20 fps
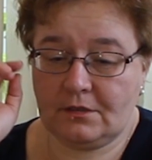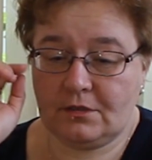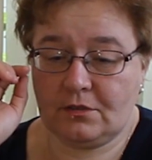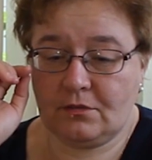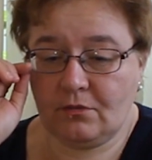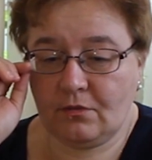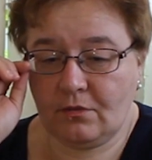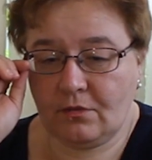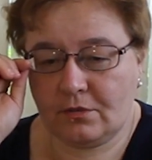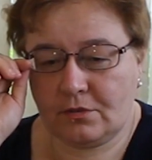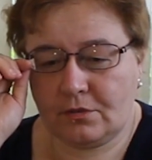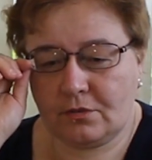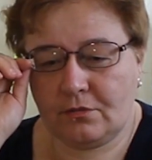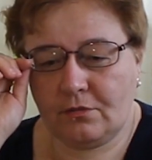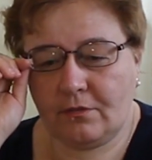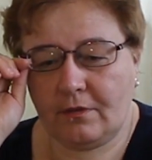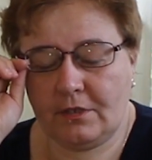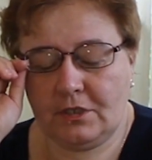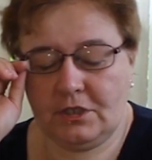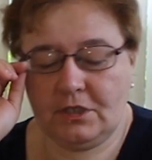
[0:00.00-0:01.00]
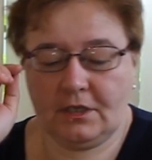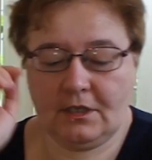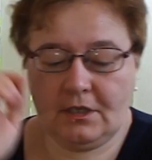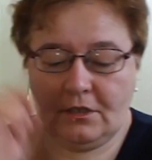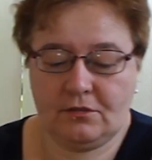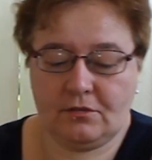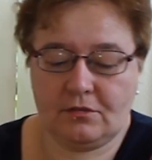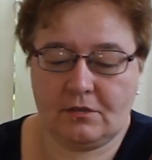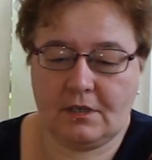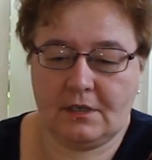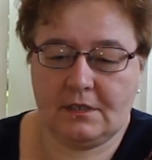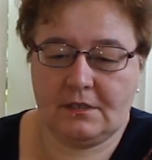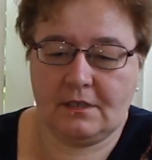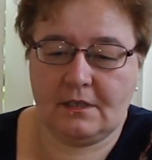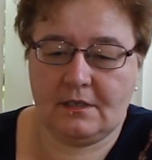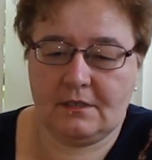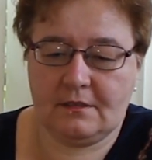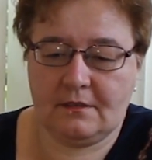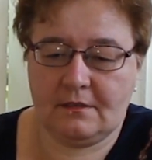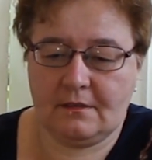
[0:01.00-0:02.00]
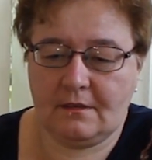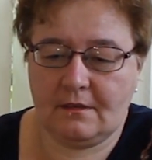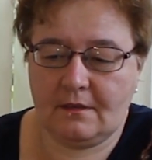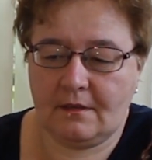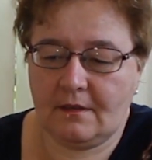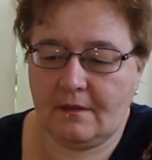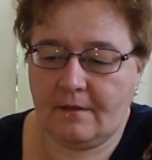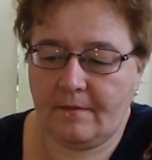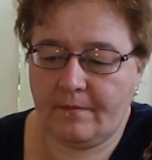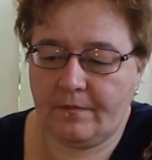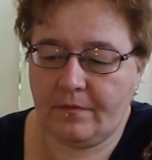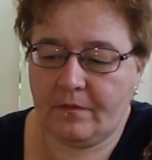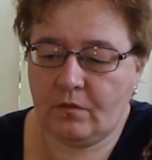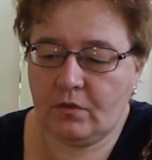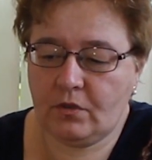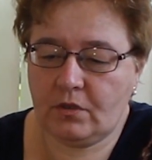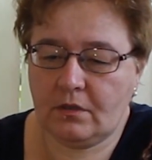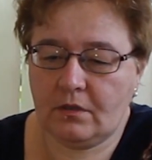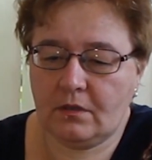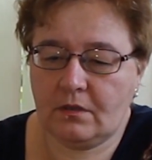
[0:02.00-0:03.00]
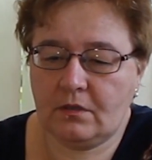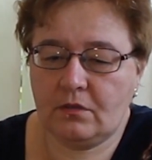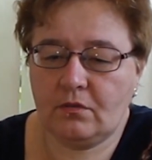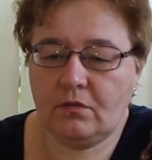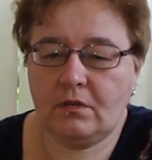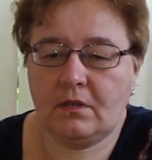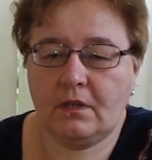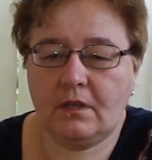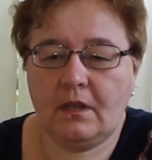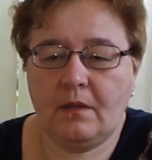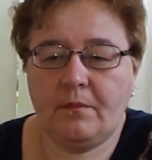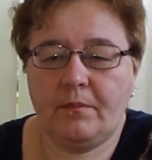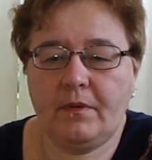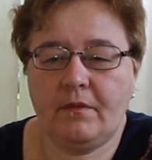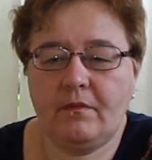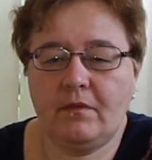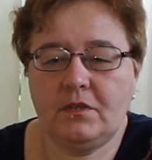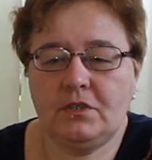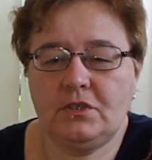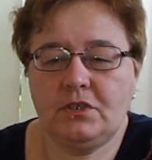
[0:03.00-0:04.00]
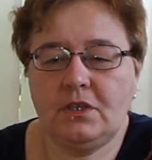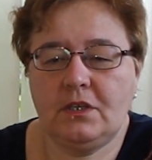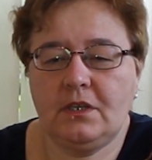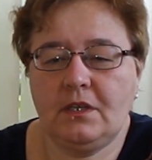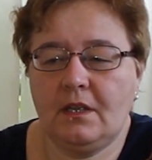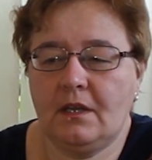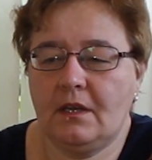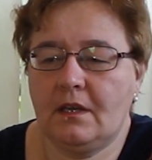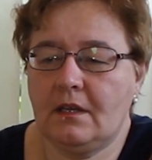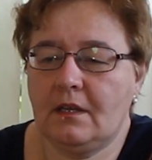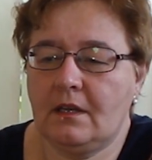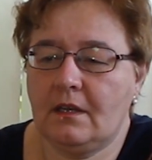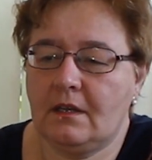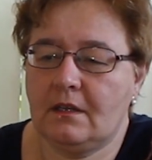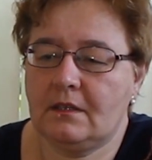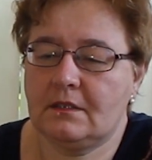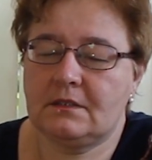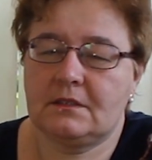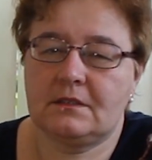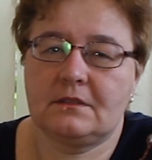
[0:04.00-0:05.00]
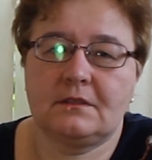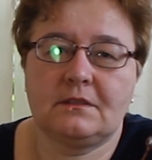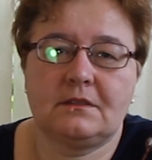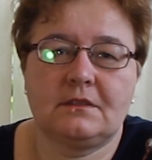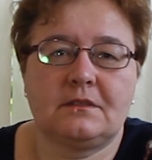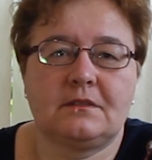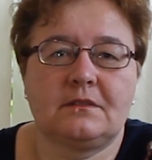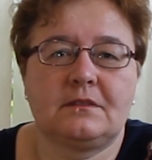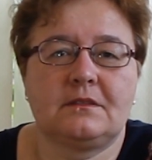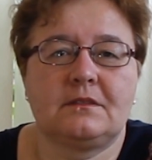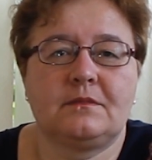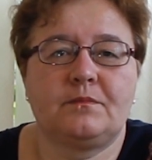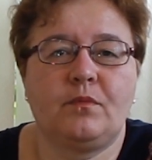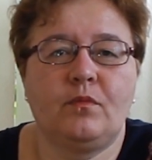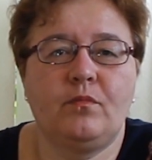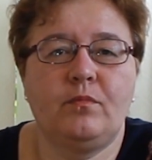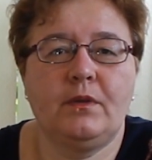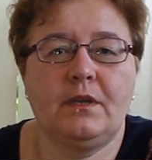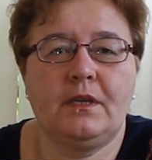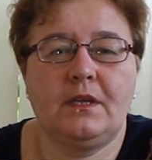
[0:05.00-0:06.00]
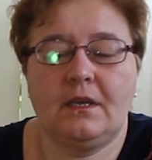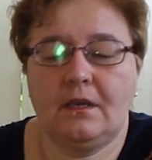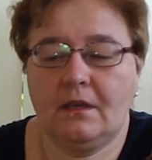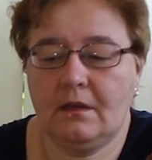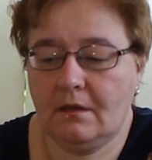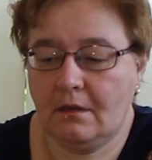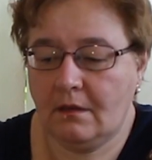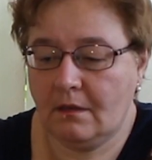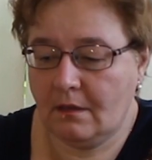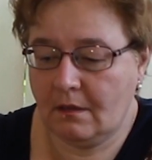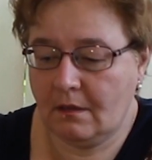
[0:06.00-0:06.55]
что, что вообще хочу сказать? Эм, вот кто-то для привлечения э, с, с публики